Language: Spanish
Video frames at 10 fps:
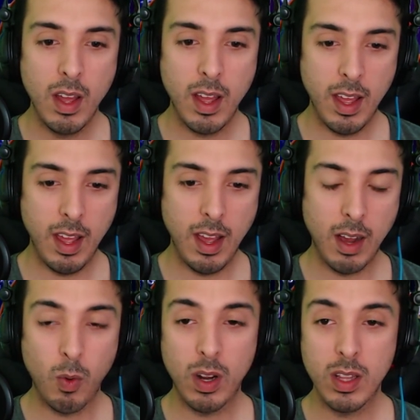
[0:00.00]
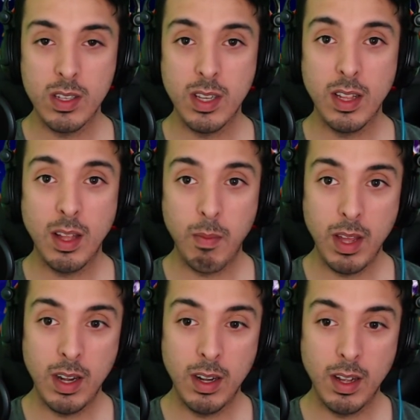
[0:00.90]
Eh, acuérdense
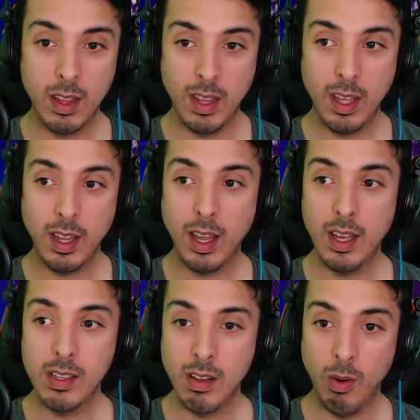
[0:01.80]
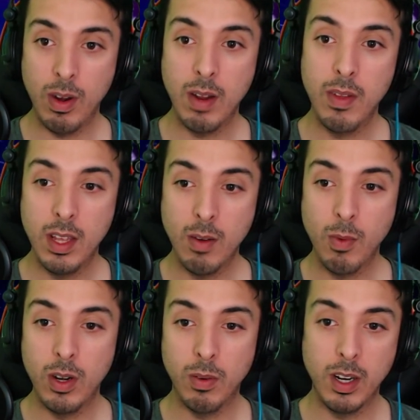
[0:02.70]
también de que si lo van a vender,
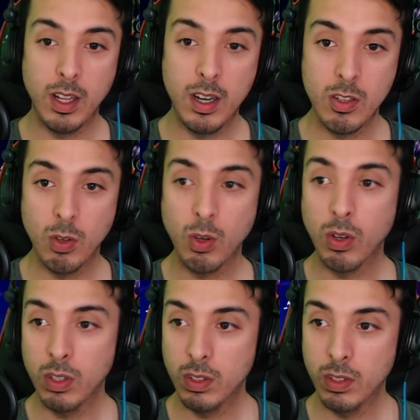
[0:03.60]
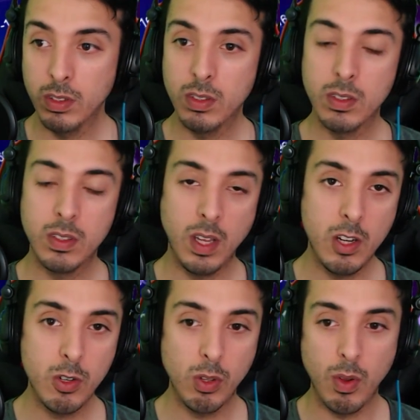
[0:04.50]
bueno, van a tener esos costos. si
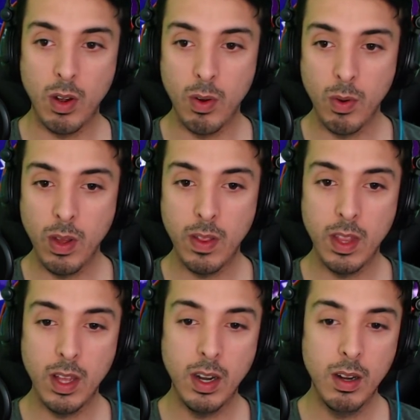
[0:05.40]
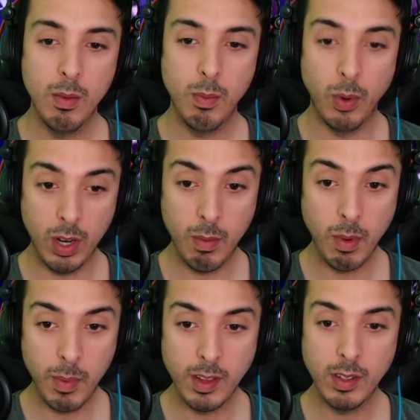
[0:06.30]
yo todavía no voy a vender por el
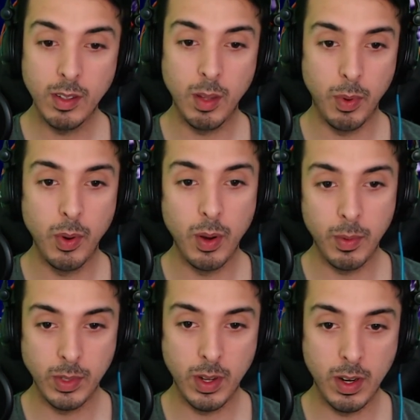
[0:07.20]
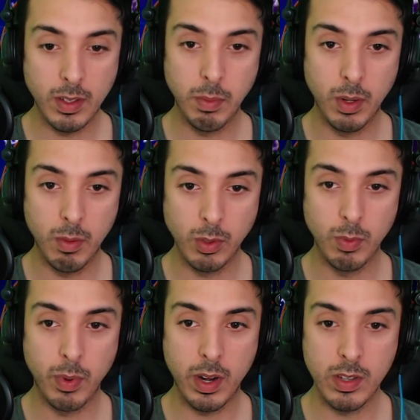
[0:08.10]
momento. Después vamos a ver, a ver si ponemos un
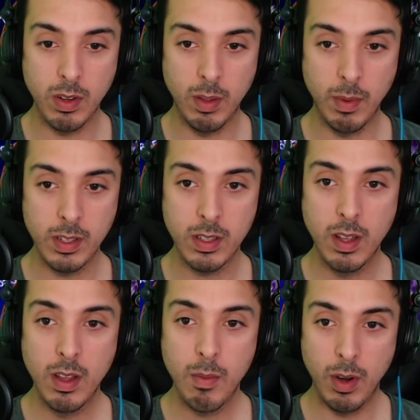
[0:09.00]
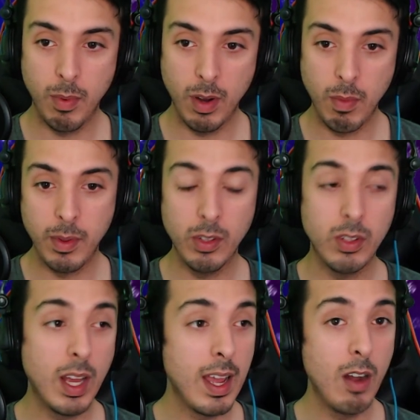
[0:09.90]
precio además. Pero por el momento
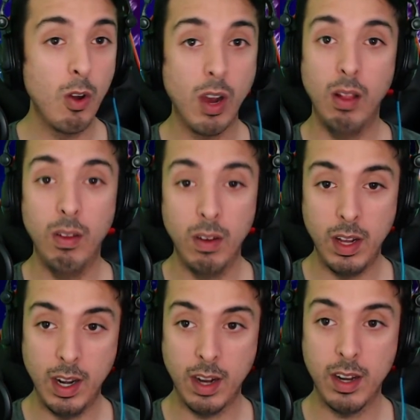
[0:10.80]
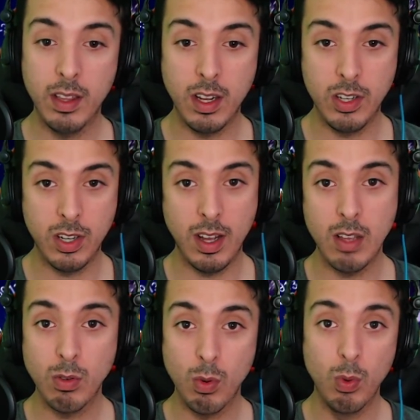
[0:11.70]
está ahí alojado en la red y ya
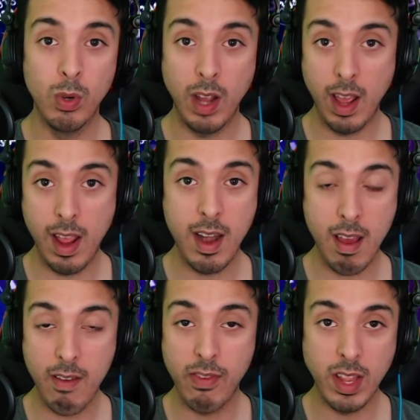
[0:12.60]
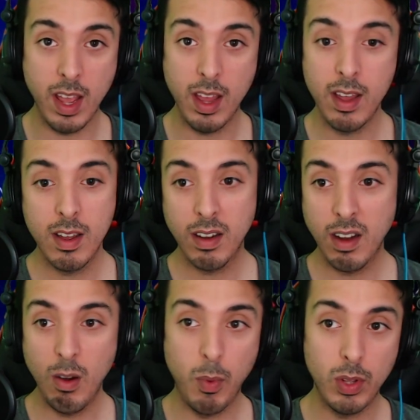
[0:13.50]
es un NFT que
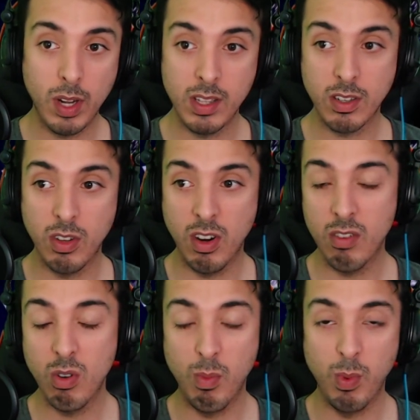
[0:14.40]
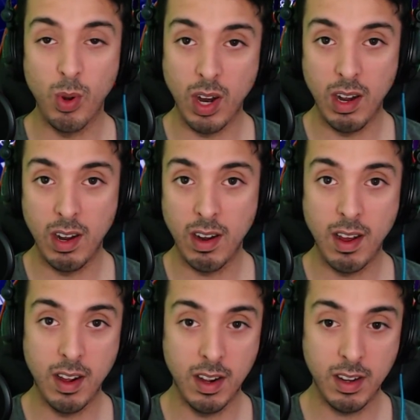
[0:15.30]
lo puedo transaccionar o se lo puedo regalar
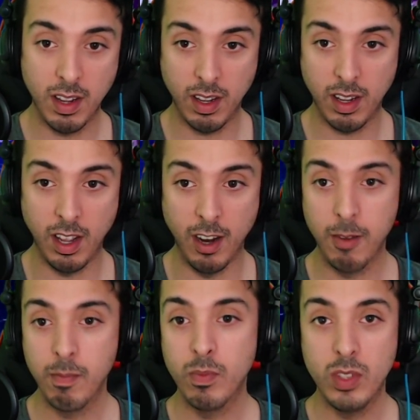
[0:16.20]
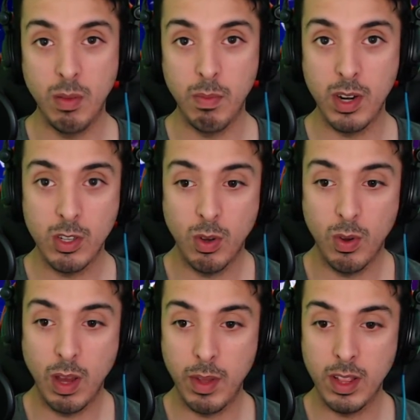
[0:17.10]
a quien quiera. Sin precio,
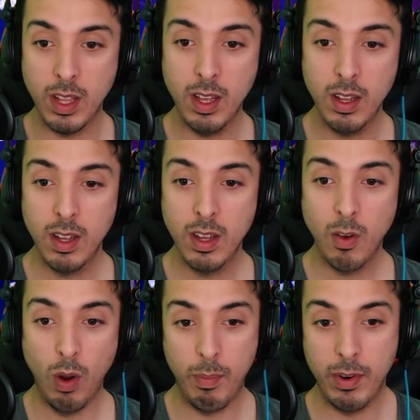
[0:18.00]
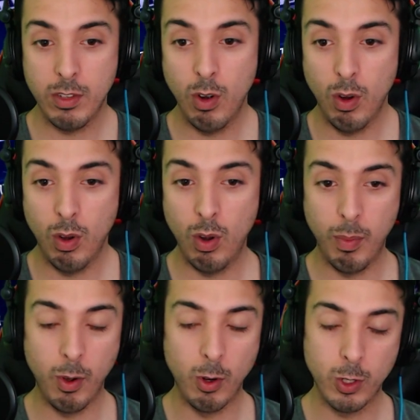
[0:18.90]
obviamente, o el precio lo
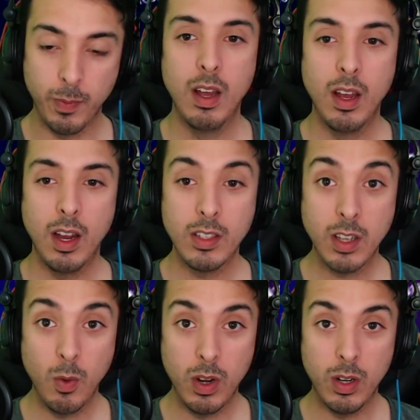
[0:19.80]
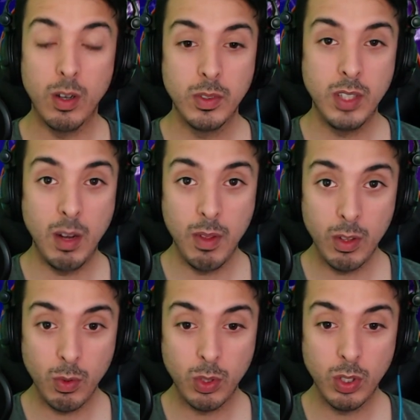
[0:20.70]
pongo yo. Así que bueno, si el video
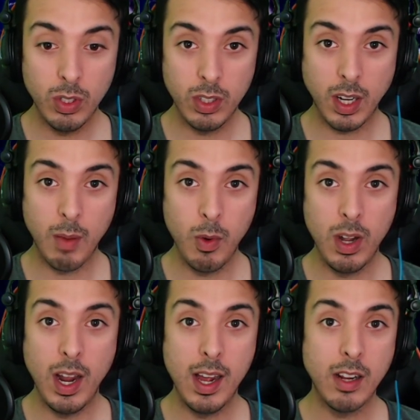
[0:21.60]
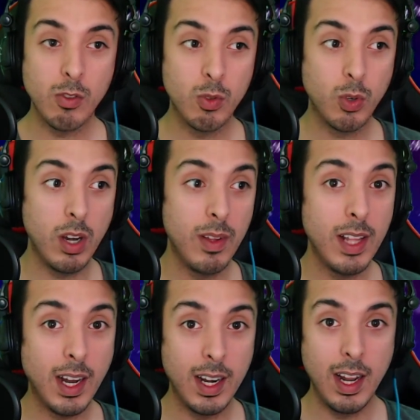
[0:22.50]
te gustó, déjame un like, suscríbete
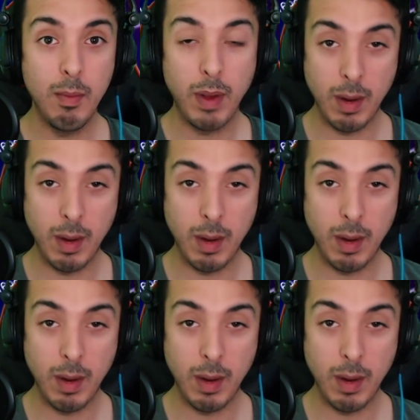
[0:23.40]
al canal para